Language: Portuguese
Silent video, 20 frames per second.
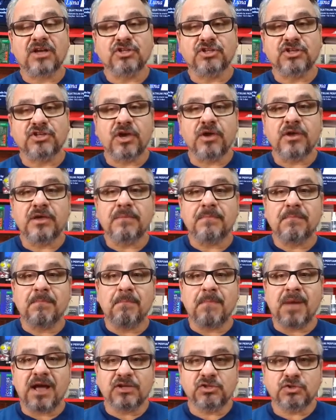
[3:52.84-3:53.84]
achei
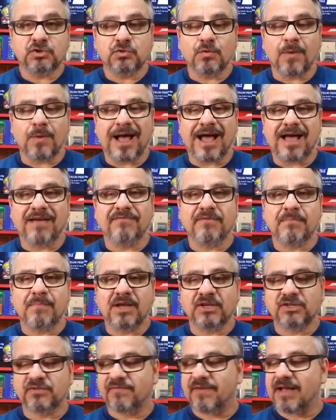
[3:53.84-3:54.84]
mais
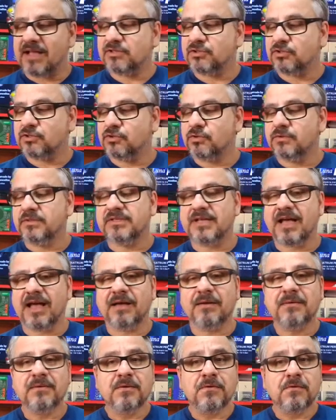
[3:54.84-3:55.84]
suave, mais fácil de
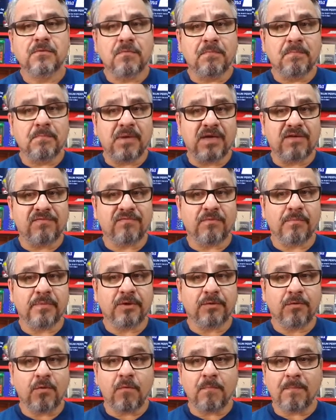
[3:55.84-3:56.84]
usar. Um
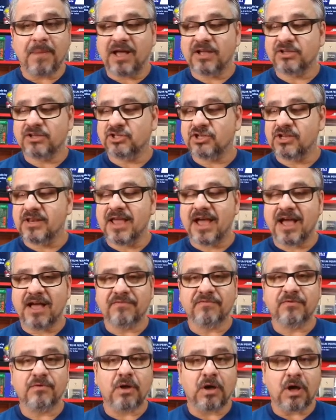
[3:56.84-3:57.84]
perfume
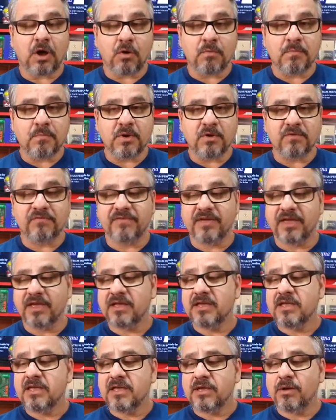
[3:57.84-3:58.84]
compartilhável, ao meu
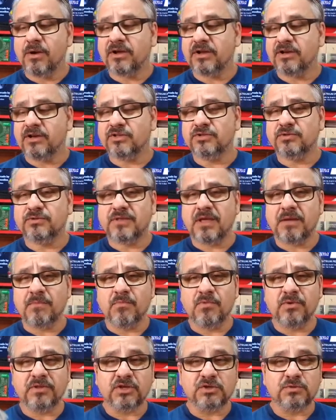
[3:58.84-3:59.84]
ver, eu acredito que
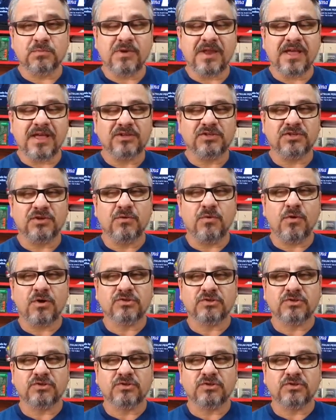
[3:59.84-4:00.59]
tem muitas mulheres que